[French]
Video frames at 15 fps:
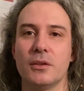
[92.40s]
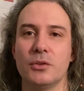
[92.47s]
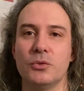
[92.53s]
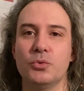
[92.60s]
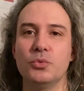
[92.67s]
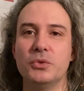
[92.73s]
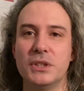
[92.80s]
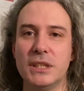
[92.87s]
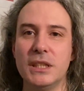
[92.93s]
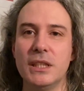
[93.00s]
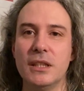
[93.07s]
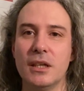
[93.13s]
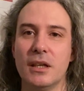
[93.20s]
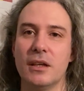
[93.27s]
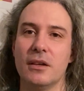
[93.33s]

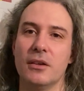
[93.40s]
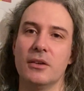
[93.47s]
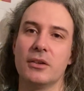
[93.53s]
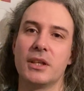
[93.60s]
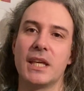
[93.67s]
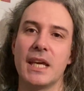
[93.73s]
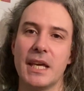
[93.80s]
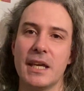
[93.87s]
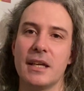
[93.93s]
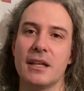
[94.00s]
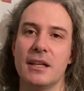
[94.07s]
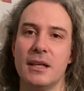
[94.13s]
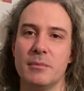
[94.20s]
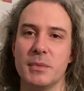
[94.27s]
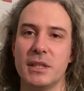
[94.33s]
d'outil euh,
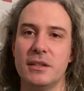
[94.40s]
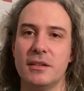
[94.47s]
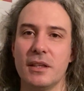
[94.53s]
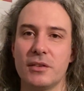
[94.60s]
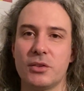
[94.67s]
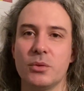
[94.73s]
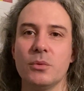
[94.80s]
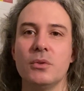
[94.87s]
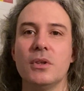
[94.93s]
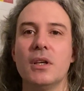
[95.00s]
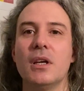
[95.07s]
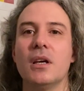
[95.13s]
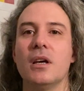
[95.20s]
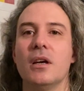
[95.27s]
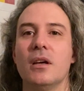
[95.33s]
qu'est la méditation,
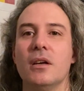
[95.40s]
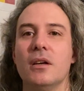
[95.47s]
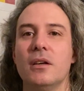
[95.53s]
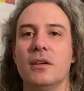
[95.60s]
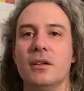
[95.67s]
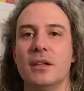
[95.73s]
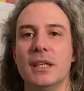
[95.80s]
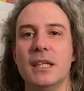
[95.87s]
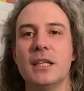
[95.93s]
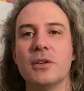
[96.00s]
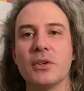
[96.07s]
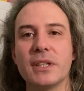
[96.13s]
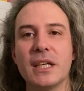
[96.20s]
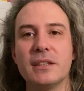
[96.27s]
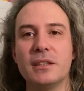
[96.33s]
il
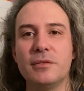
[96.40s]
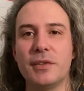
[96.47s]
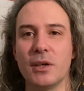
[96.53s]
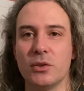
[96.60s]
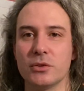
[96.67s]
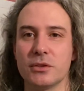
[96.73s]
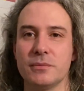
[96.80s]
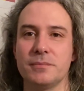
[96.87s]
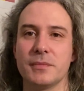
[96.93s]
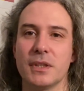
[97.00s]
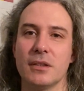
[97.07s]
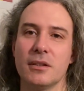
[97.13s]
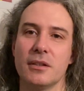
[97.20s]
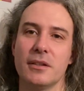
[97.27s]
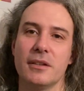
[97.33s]
y en a différentes.
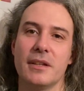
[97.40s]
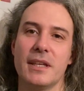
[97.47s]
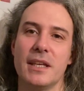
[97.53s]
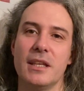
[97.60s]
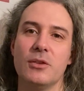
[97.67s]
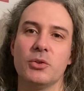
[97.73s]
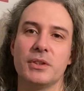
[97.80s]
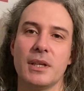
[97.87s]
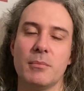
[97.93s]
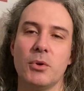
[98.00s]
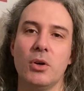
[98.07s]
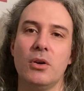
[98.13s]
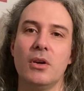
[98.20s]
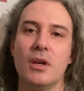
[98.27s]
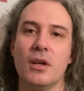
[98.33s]
et
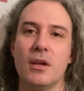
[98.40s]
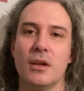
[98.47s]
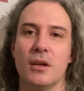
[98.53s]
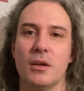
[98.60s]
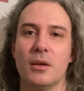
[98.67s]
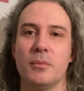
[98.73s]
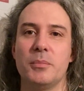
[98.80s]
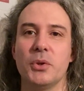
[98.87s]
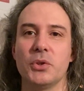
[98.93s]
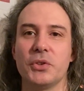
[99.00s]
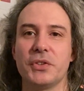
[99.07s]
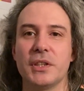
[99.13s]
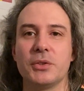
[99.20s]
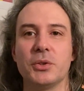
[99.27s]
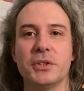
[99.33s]
notamment pendant
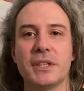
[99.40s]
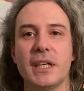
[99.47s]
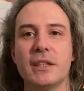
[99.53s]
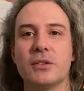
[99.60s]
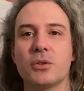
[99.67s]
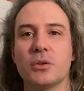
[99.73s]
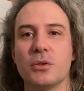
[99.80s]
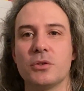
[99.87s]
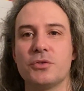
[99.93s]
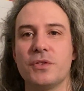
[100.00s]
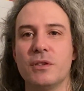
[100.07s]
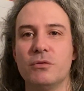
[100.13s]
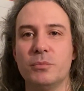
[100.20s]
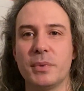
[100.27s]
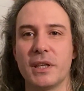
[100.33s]
cette retraite que je
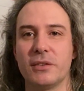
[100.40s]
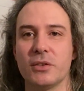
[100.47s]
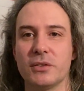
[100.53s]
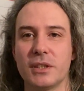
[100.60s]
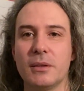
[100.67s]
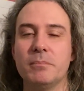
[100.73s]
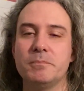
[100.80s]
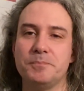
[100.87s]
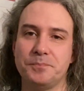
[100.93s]
vais vous présenter,